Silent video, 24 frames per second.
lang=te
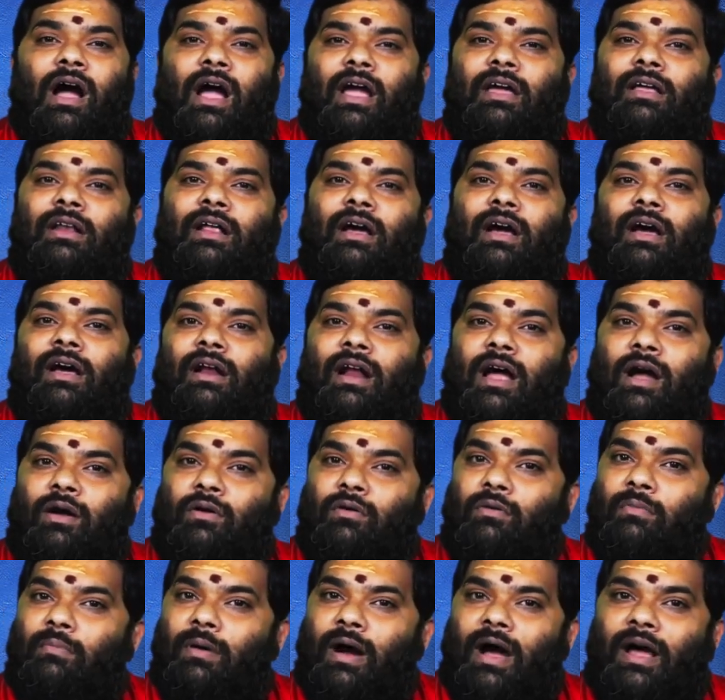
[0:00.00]
ఆయన
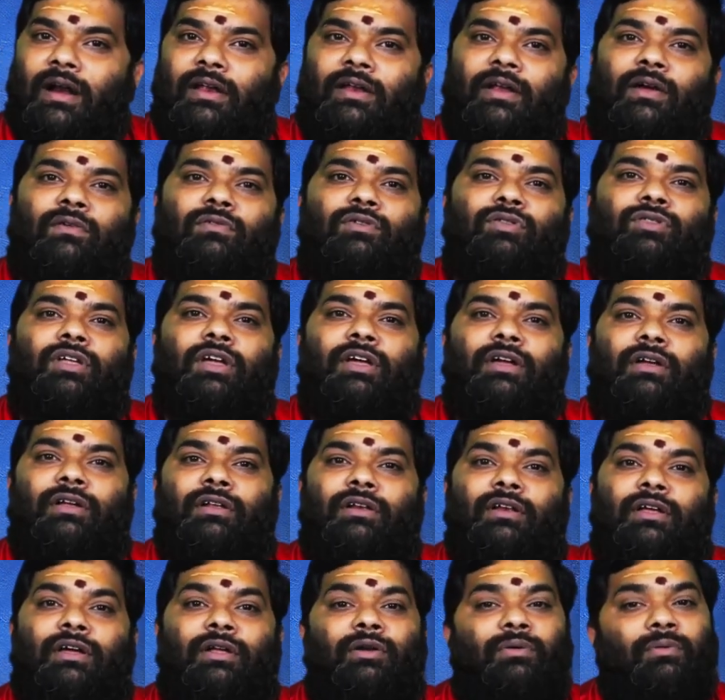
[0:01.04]
నాకు భార్య ఉంది
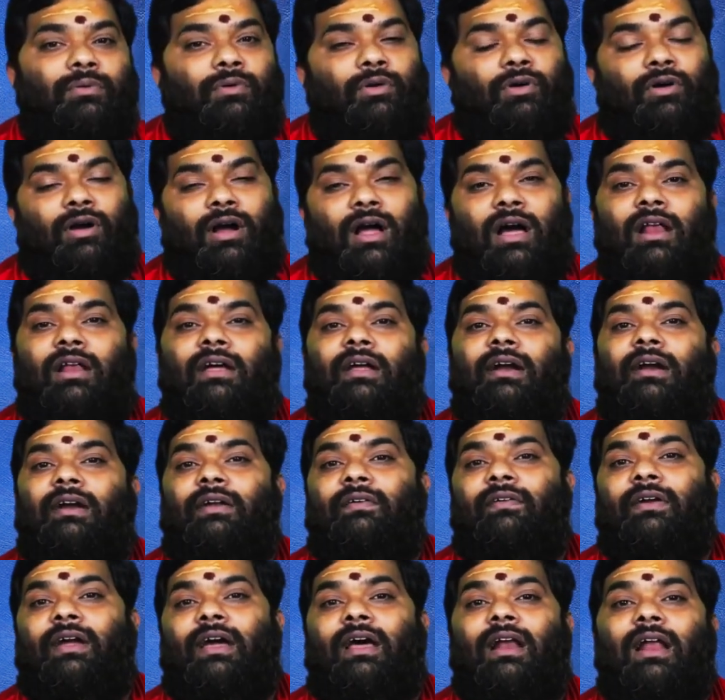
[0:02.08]
నేను
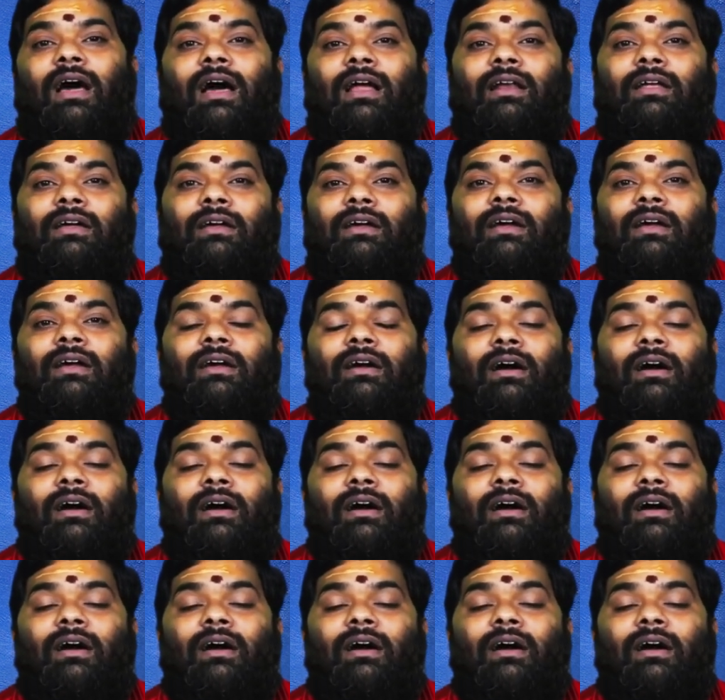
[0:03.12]
లోకాలను వేలాలి